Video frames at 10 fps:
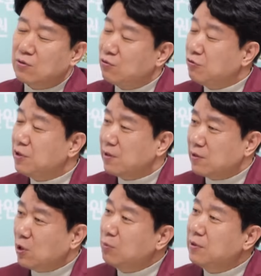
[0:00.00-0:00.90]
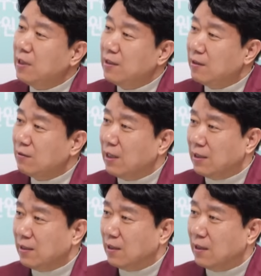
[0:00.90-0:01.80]
주식을 처분해야 되는 거
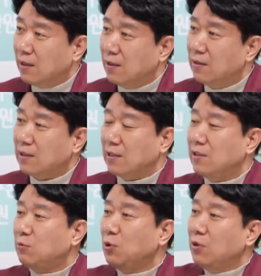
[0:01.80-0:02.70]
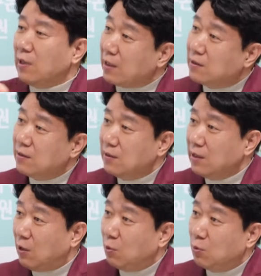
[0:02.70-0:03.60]
아닌가. 다시 또 이런 악재들이
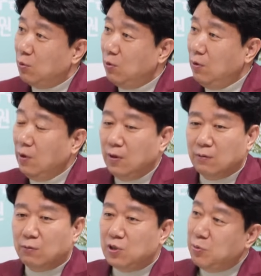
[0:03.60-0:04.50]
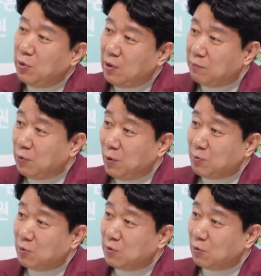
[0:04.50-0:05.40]
나오고 또 12월
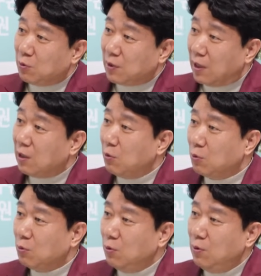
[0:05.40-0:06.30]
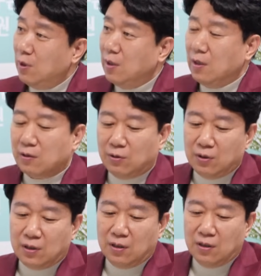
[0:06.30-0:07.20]
FOMC도 이제 곧 다가오고 네.
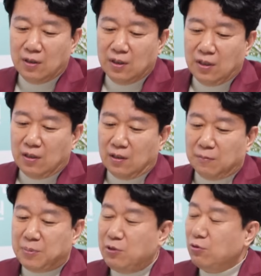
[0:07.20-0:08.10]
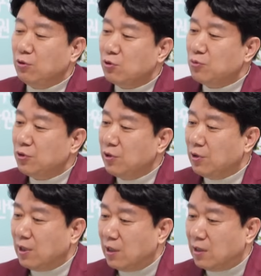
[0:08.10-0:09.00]
그러니까 어, 비중을 좀
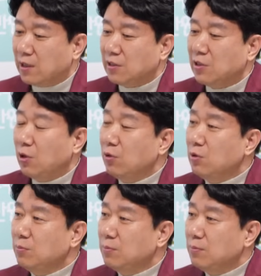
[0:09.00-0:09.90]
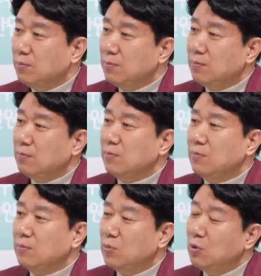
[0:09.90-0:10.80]
줄이거나 다시 현금을
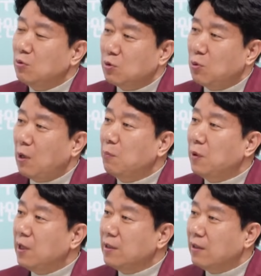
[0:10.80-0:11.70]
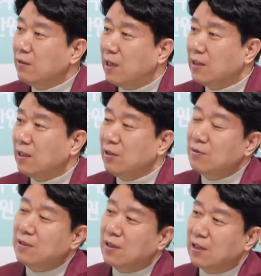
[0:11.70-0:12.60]
좀 확보해야 되는 거 아닌가 이런
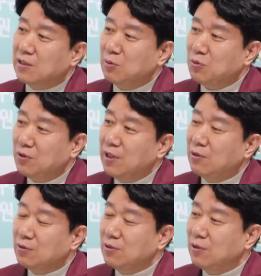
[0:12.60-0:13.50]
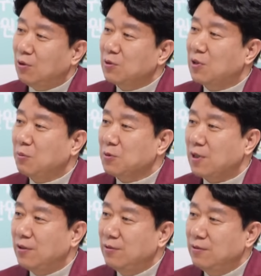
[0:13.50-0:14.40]
생각하시는 분들이 있거든요. 어떻게 보세요?